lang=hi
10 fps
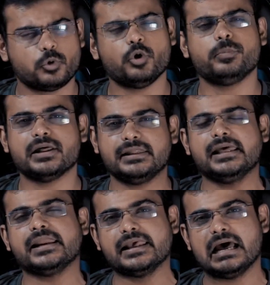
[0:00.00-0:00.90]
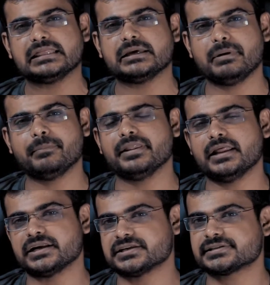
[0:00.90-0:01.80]
कोई बात नहीं यार यहाँ तक भी
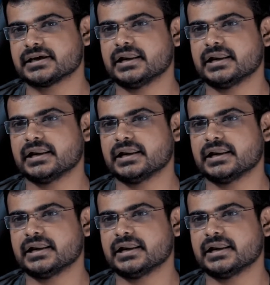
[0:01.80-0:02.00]
बंदा एडजस्ट कर